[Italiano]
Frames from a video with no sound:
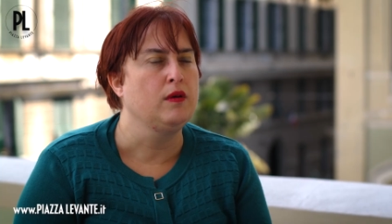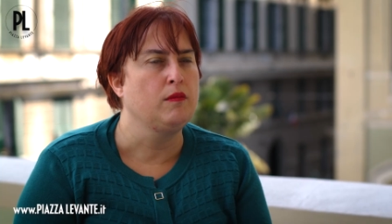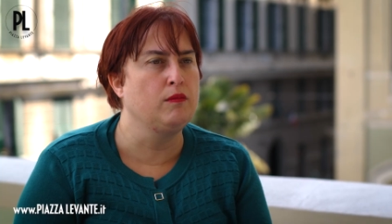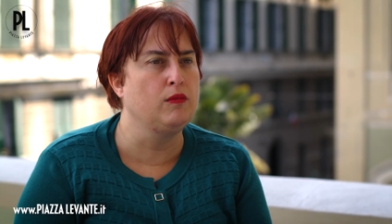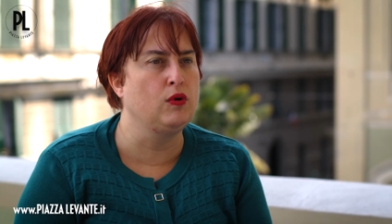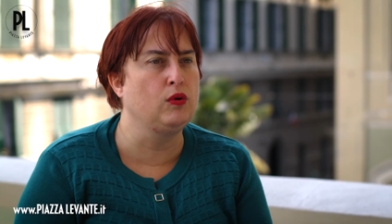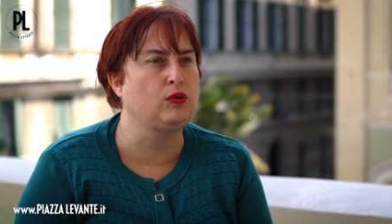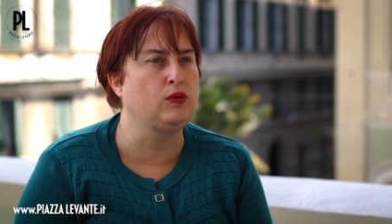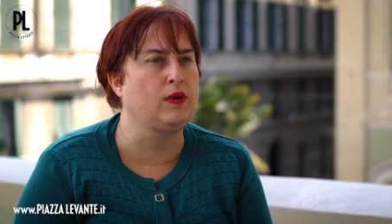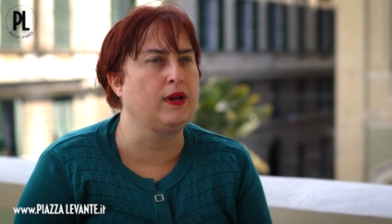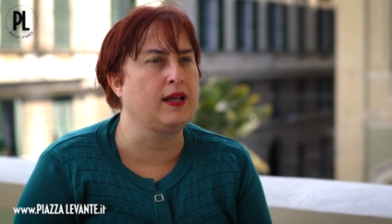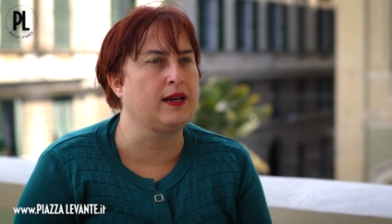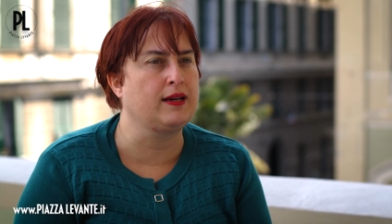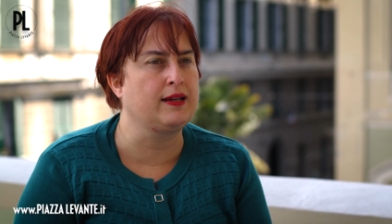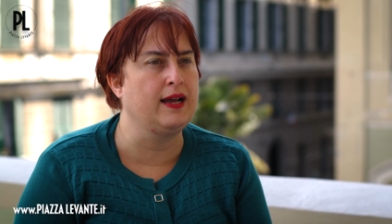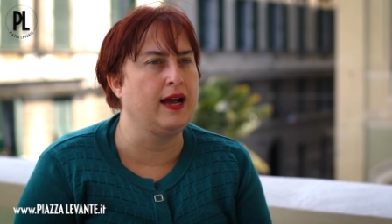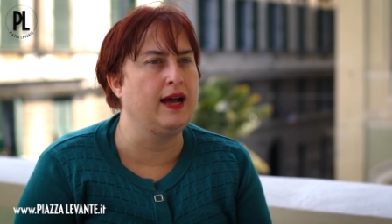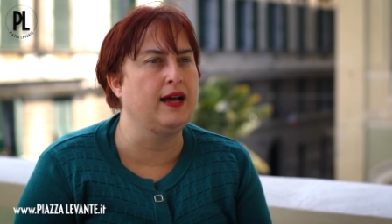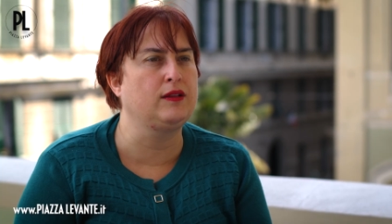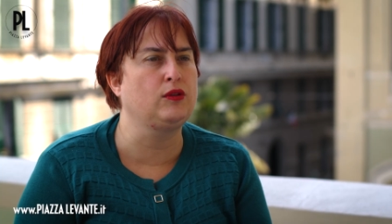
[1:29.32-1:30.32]
molto
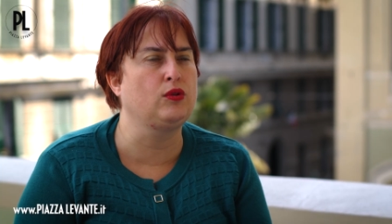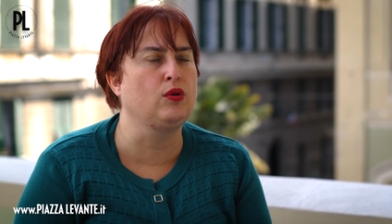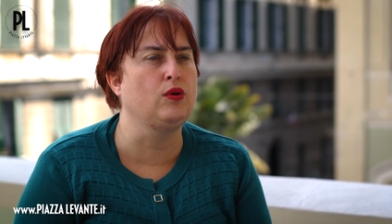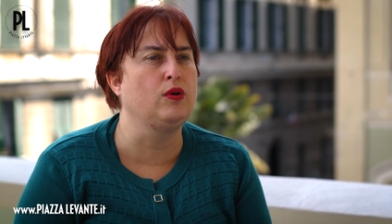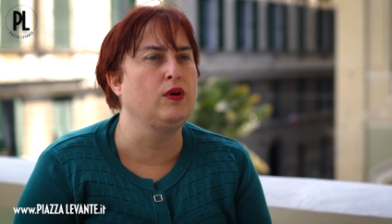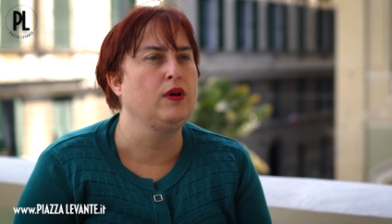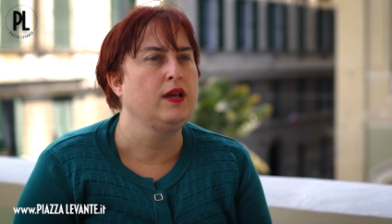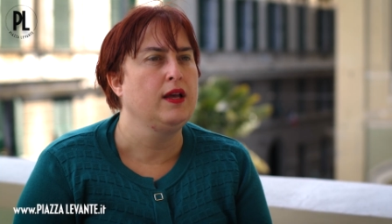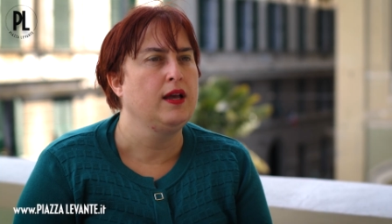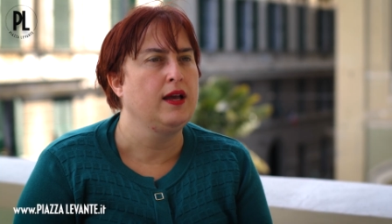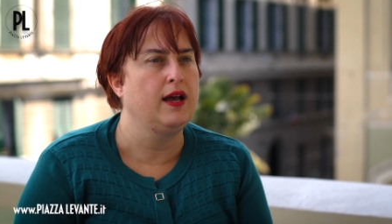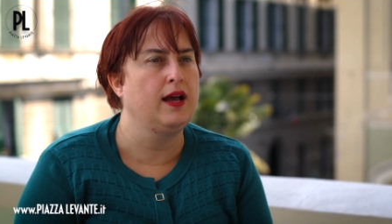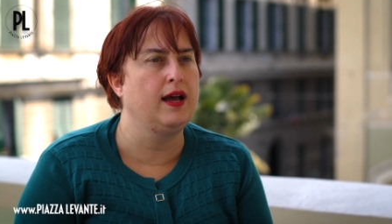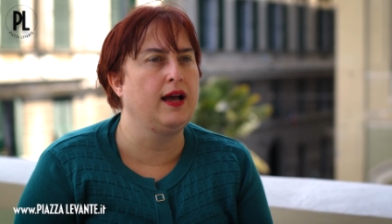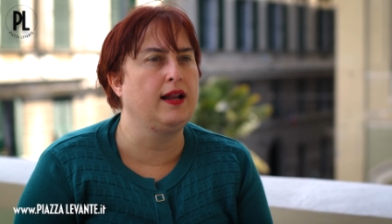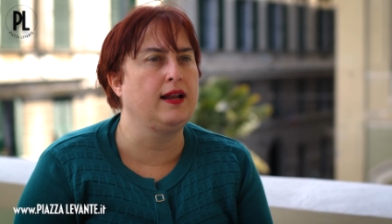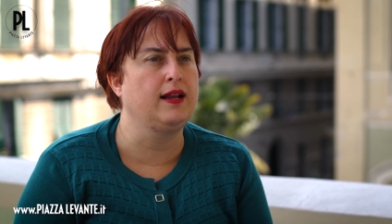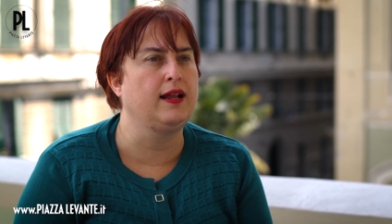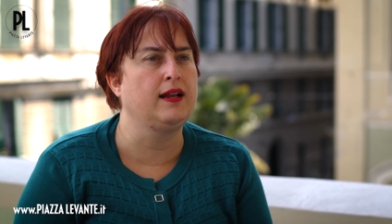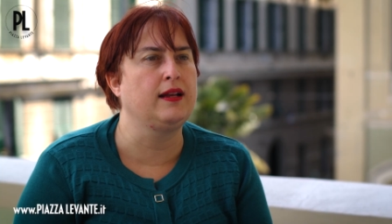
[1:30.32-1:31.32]
allargato,
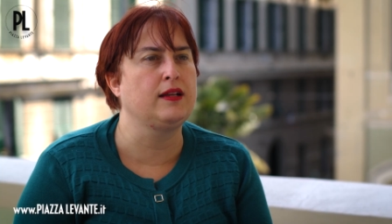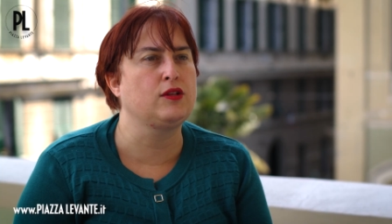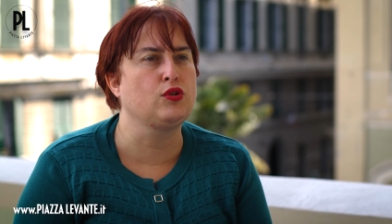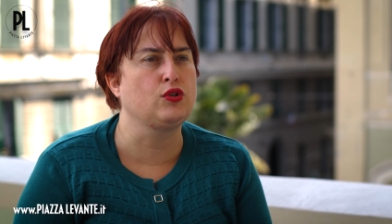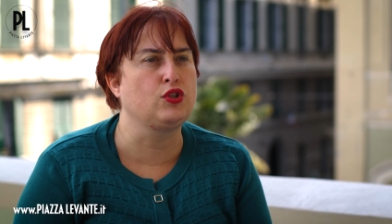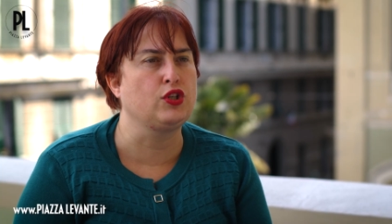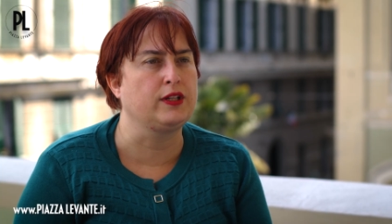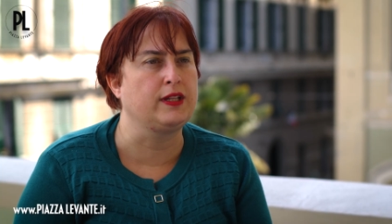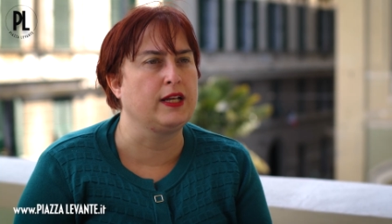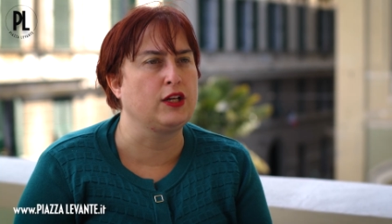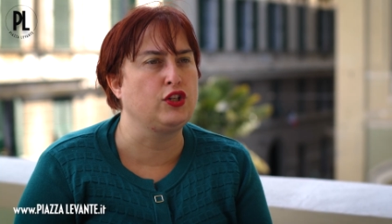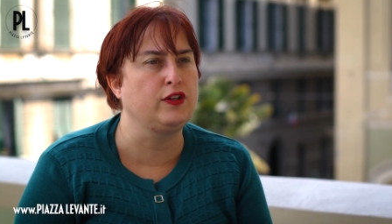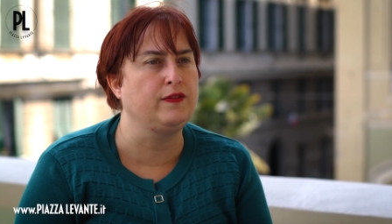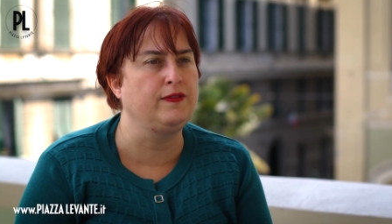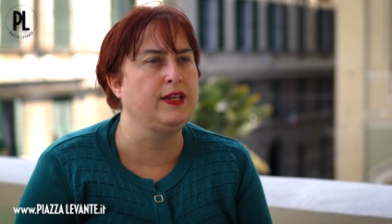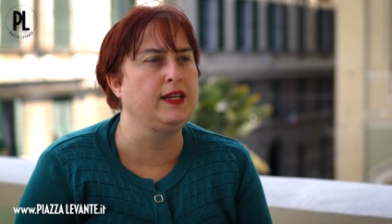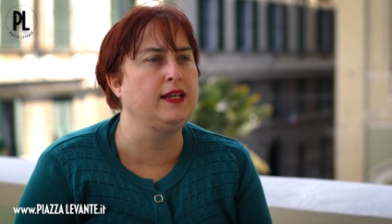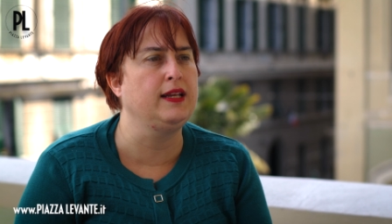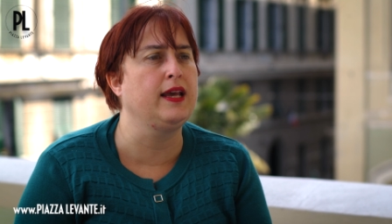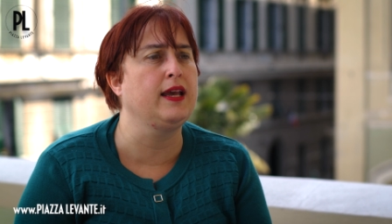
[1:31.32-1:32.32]
alla società
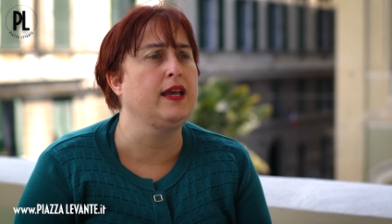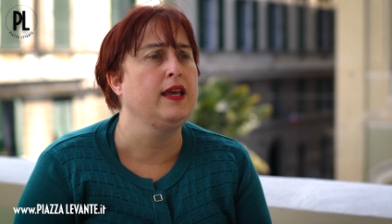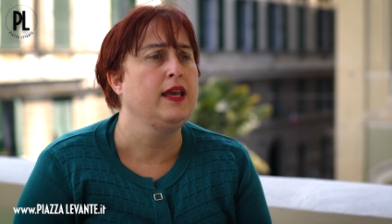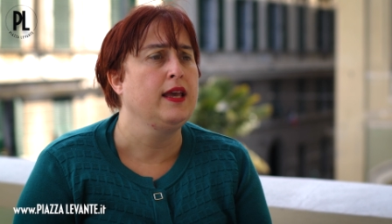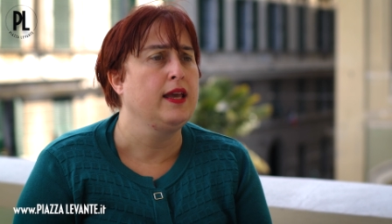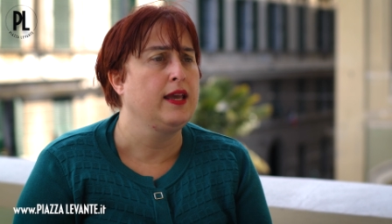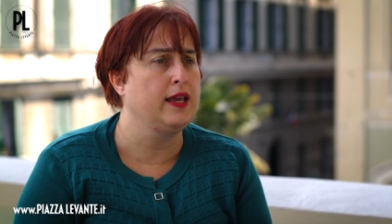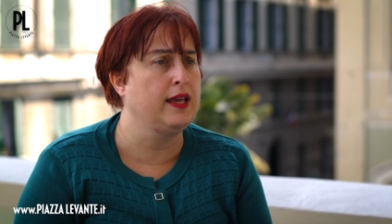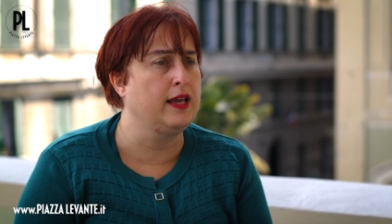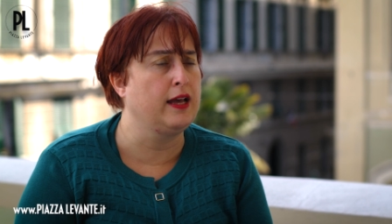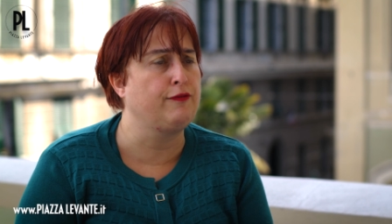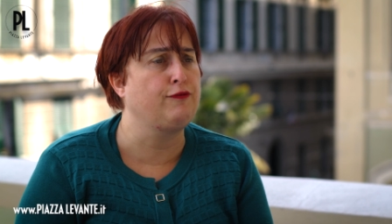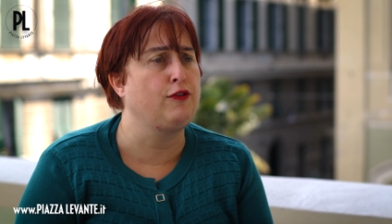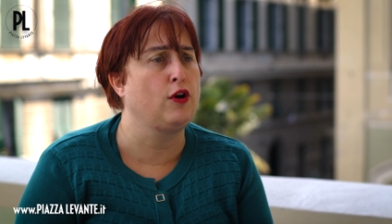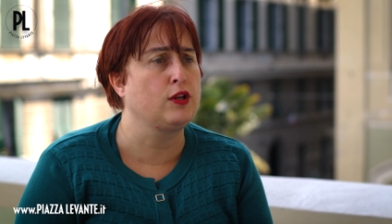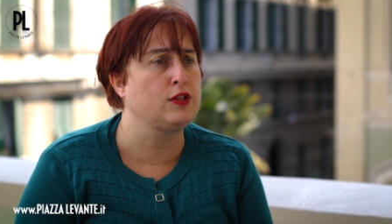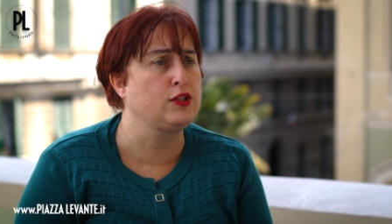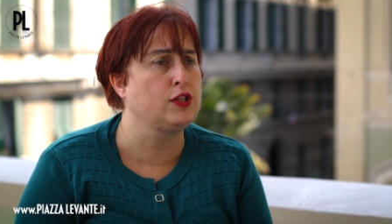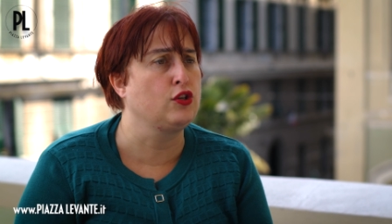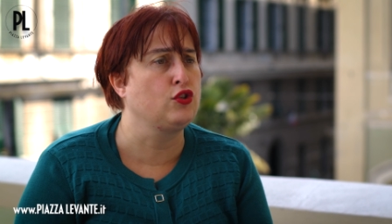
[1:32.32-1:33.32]
civile e a
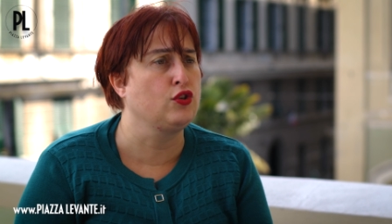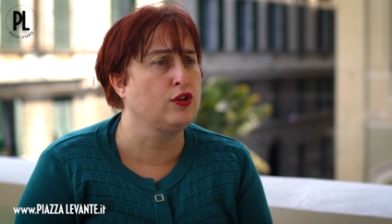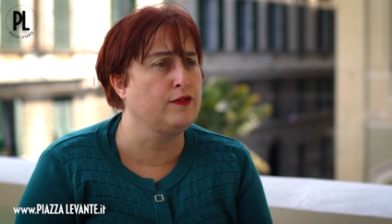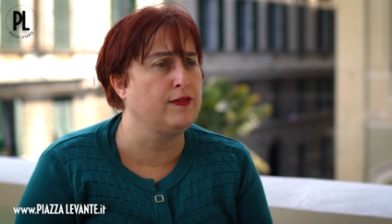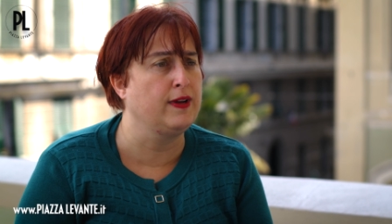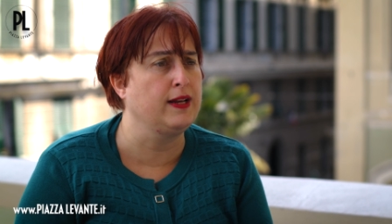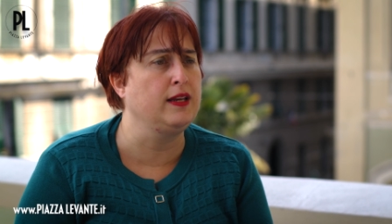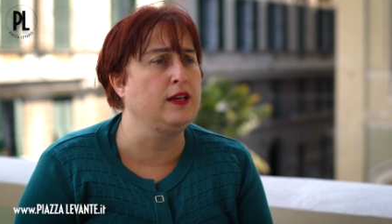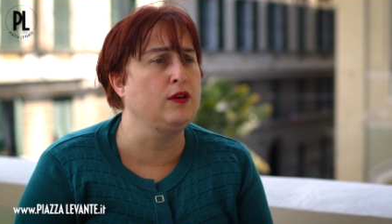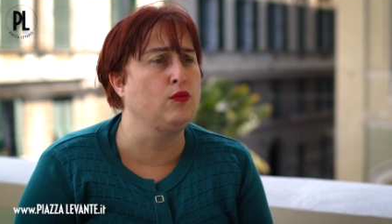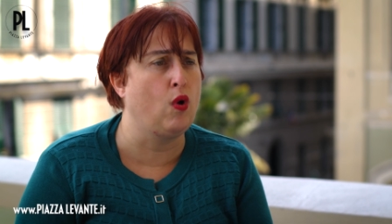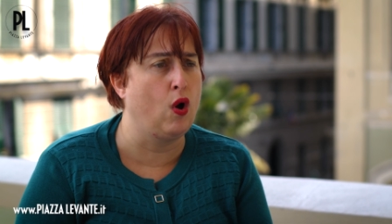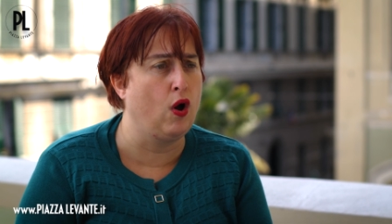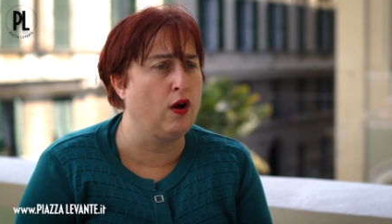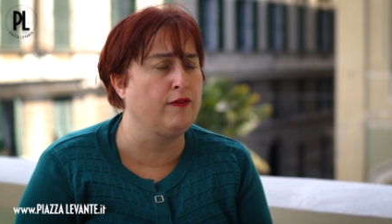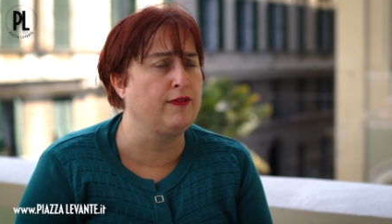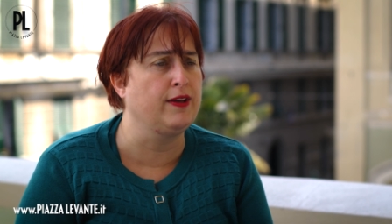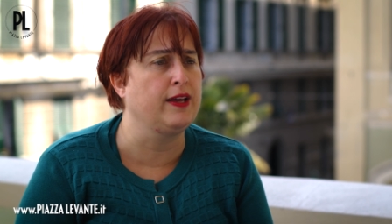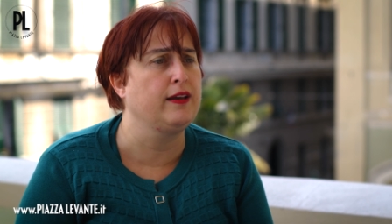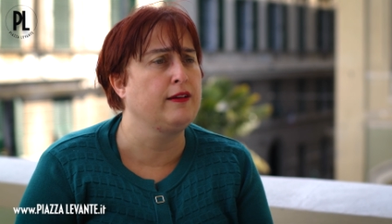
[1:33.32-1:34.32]
forze giovani nuove,